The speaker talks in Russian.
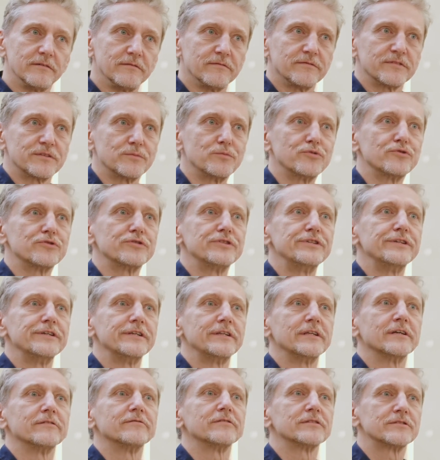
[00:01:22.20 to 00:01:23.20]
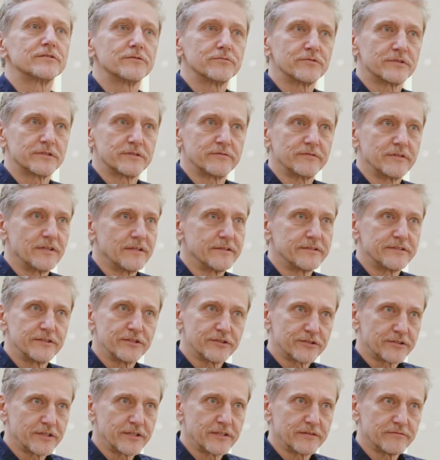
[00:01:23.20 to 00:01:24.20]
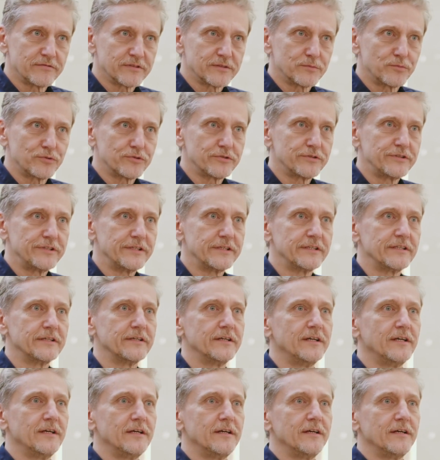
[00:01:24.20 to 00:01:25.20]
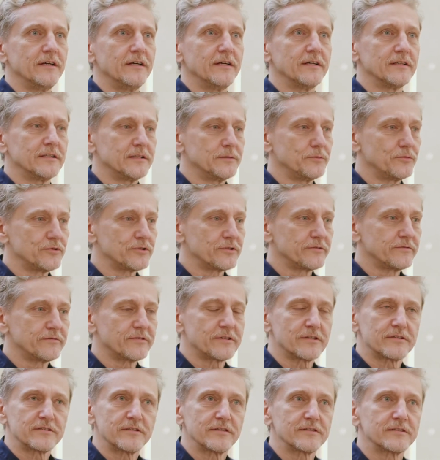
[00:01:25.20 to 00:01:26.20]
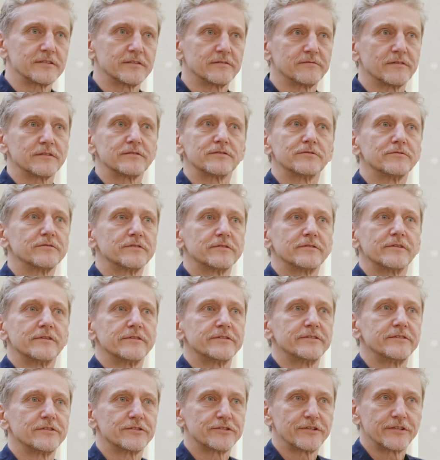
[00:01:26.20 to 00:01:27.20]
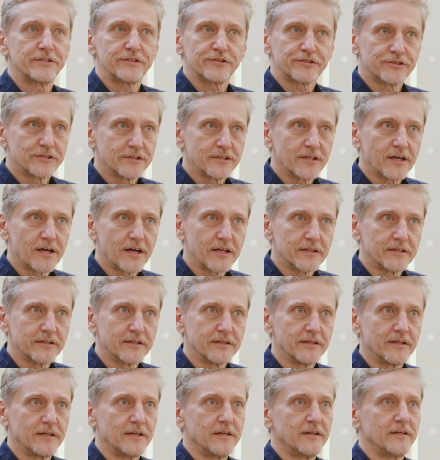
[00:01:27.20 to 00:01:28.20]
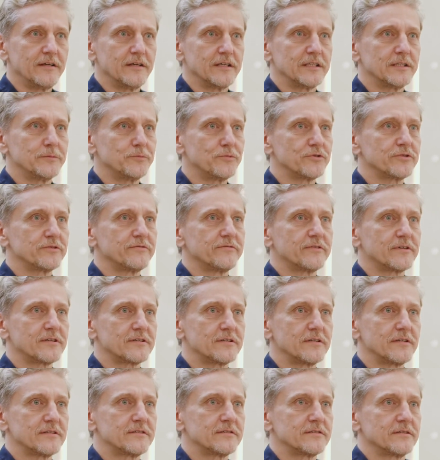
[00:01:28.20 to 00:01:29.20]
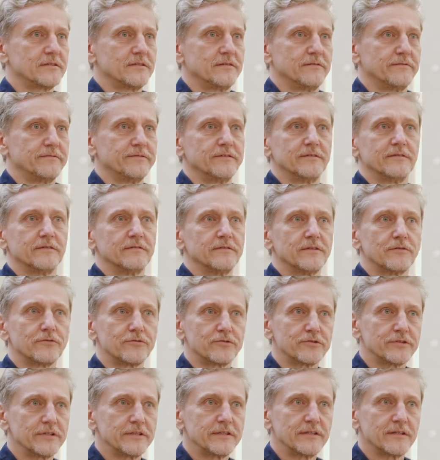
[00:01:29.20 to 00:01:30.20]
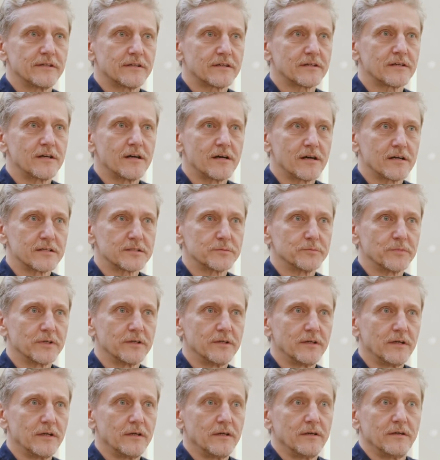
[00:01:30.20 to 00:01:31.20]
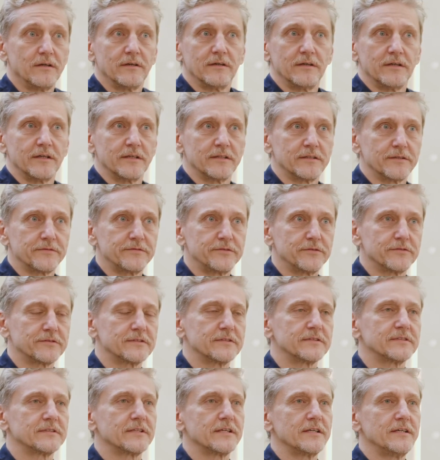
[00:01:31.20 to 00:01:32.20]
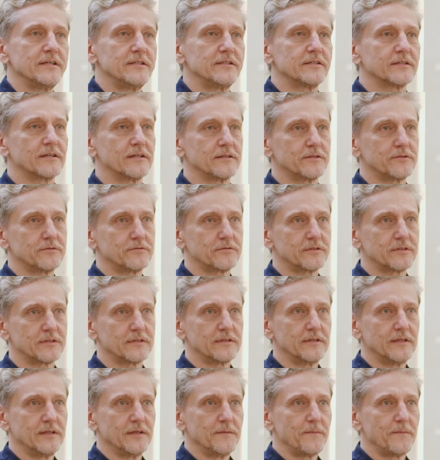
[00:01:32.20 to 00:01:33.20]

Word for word: возбуждения, в отсутствии или снижении возбуждения. Это может выражаться в отсутствии или снижении желания. Это может выражаться в нарушении оргазма. Это все состояния, которые